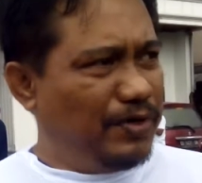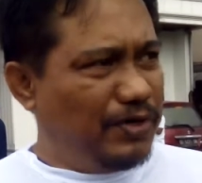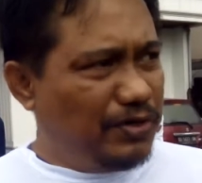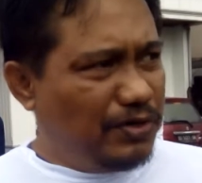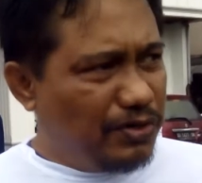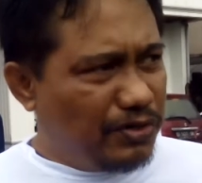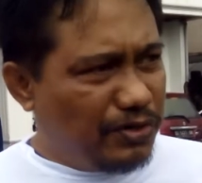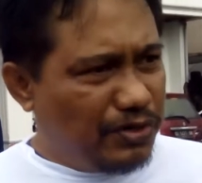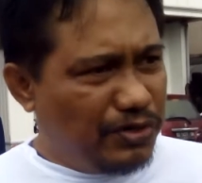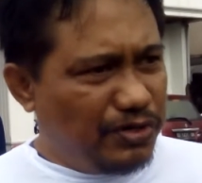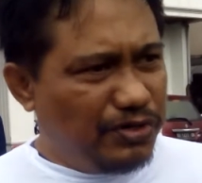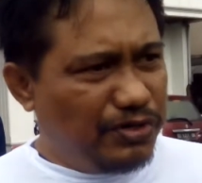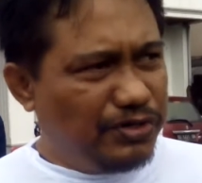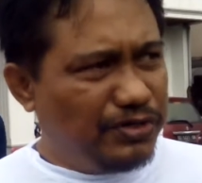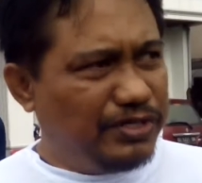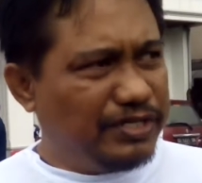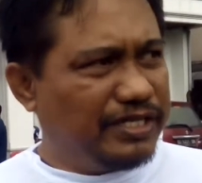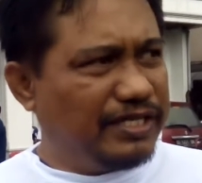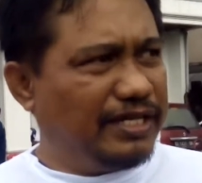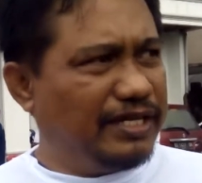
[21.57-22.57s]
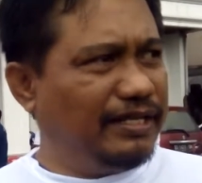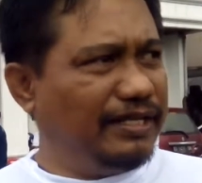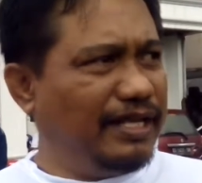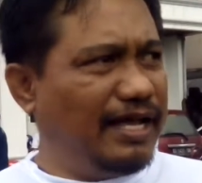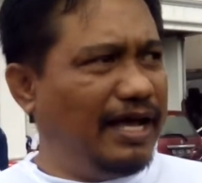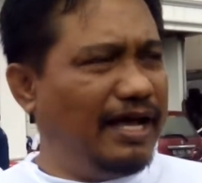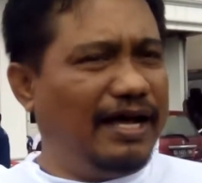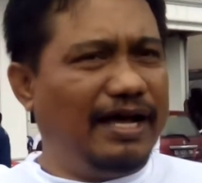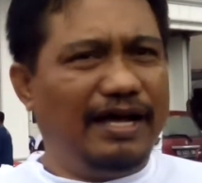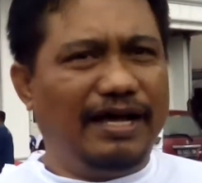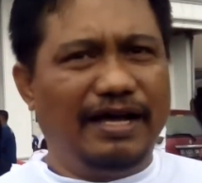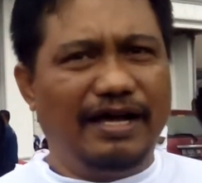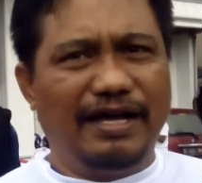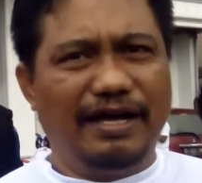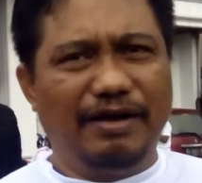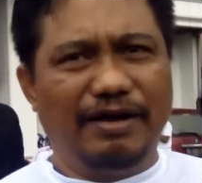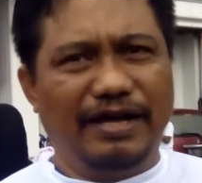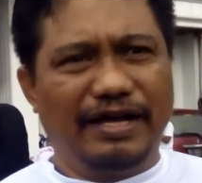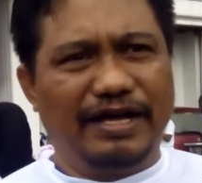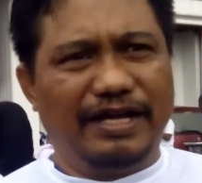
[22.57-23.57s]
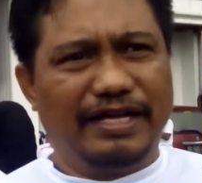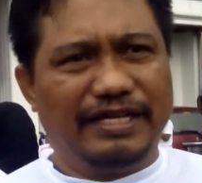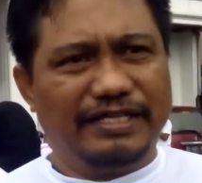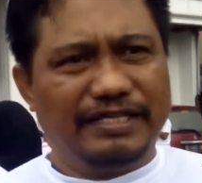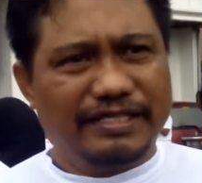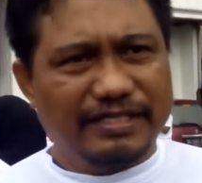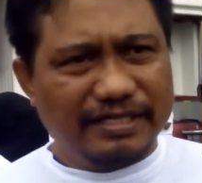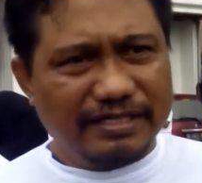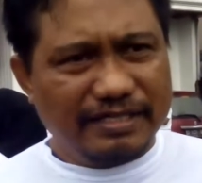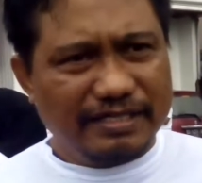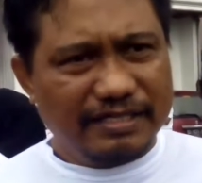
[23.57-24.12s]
pendukung serta eh,